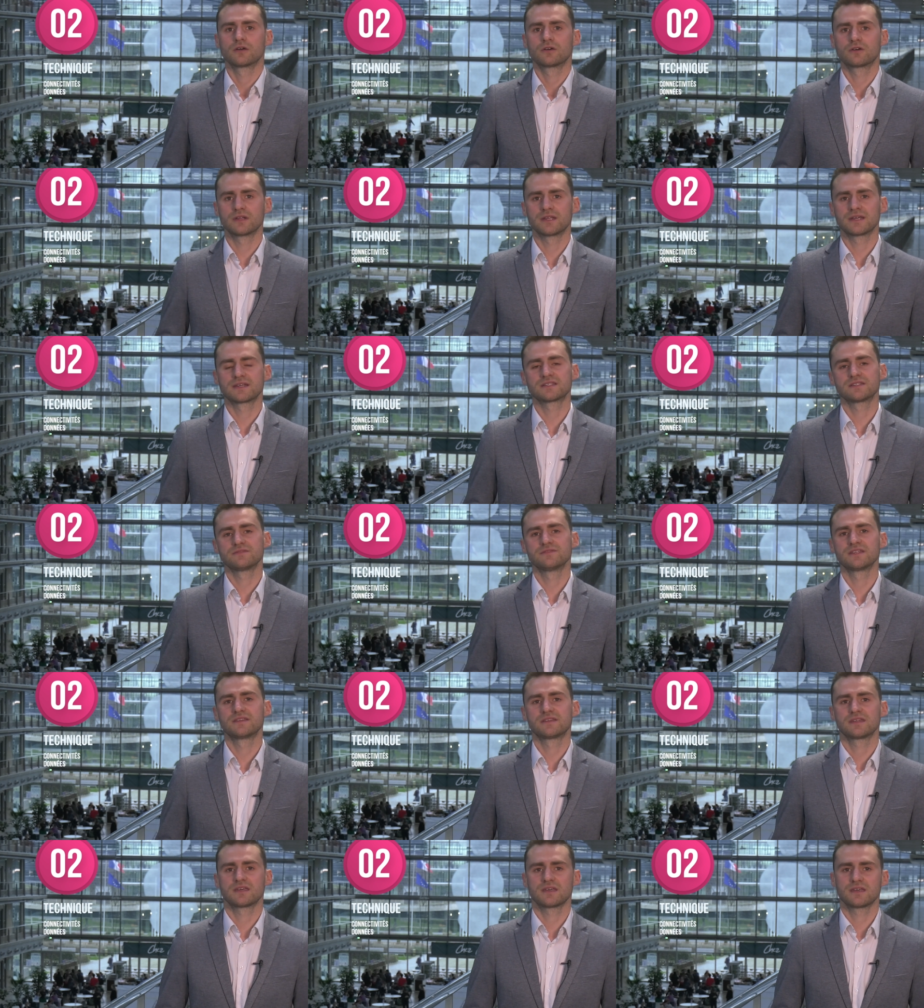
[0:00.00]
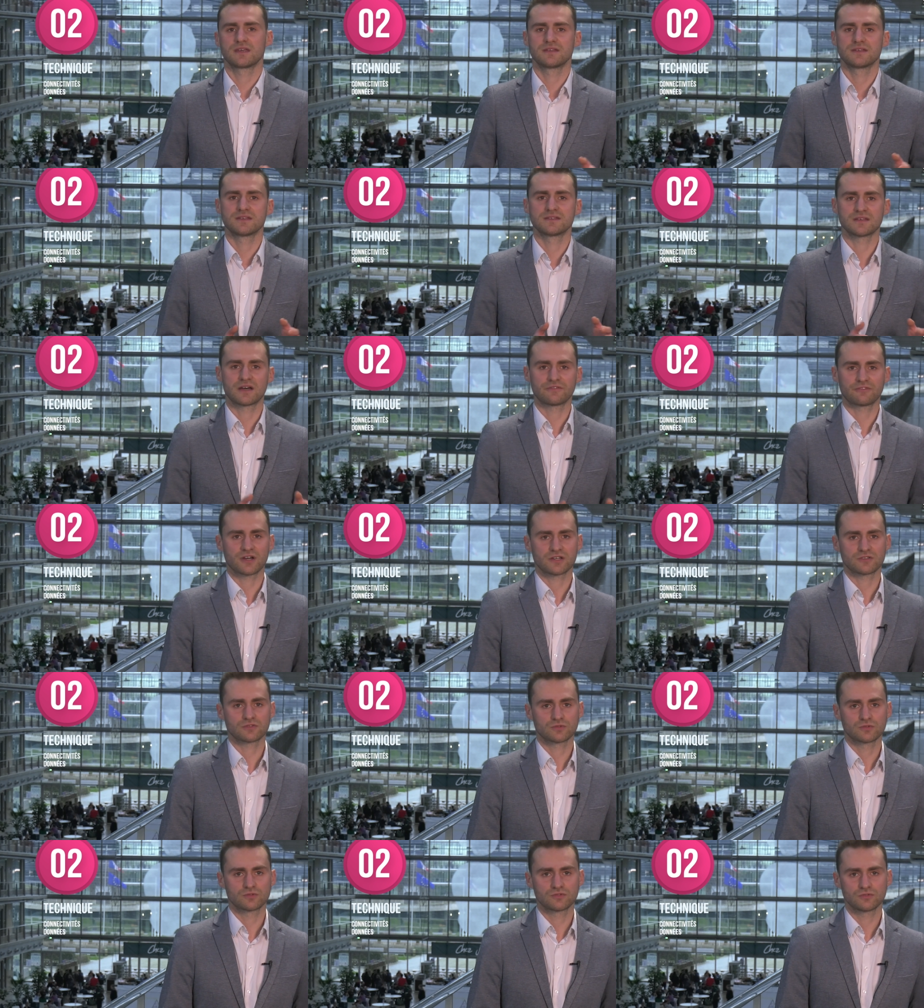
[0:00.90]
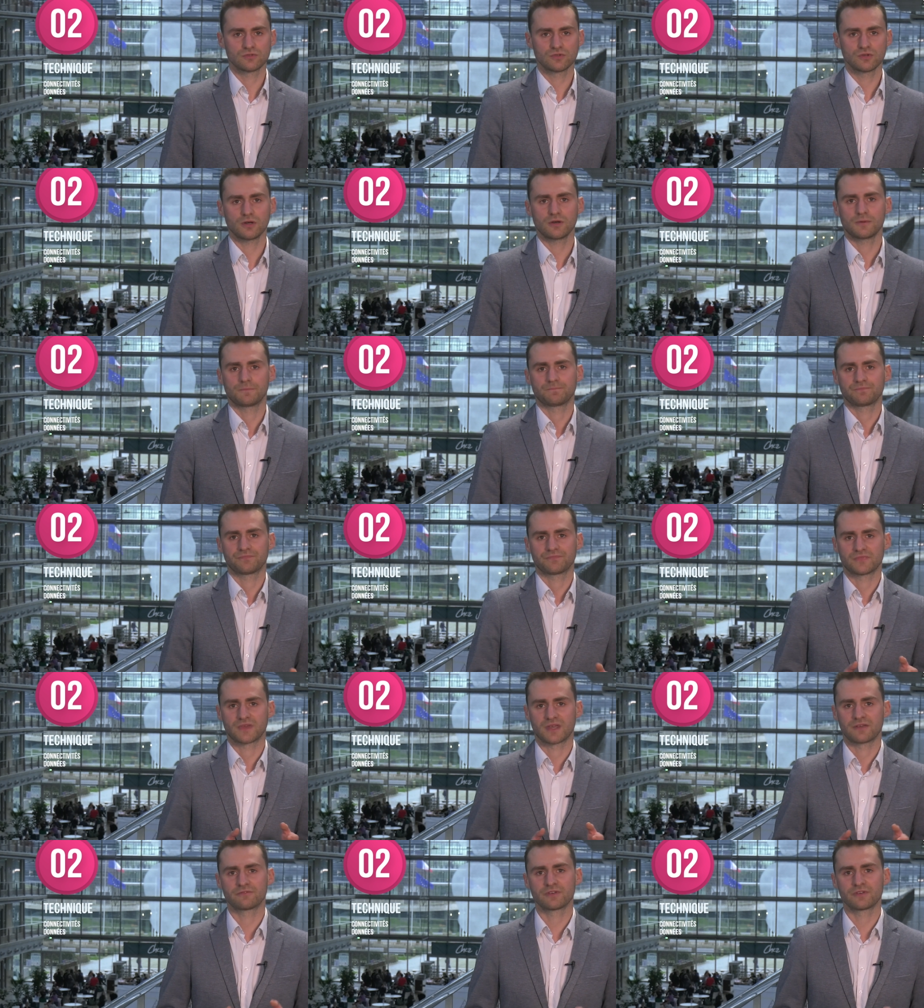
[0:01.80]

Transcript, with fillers: Connectivité des infrastructures, des